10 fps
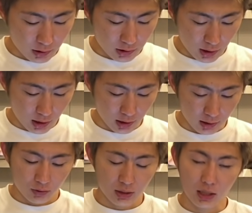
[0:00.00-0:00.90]
にして
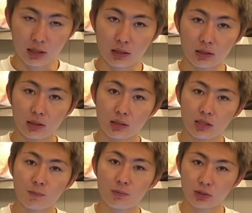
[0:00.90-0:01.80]
内側に
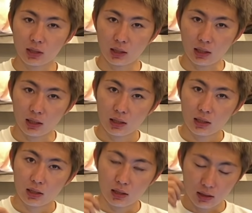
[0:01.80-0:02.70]
ジップつけて
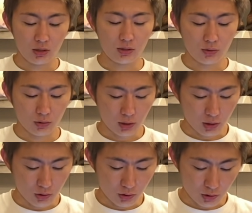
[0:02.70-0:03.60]
実用性
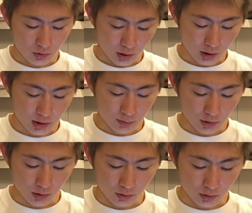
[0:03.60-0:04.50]
重視のカスタム
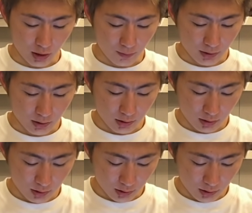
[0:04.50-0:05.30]
でございます